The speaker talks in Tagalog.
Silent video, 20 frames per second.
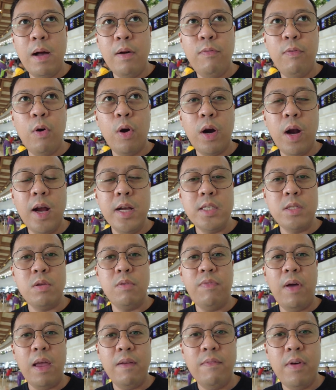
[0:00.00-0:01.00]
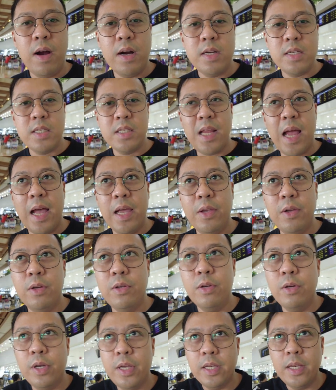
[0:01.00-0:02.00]
mga 4 hours to 5 hours tayo
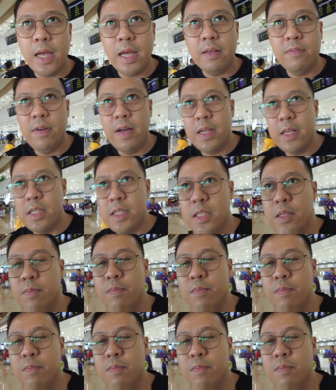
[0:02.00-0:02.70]
no, in advance.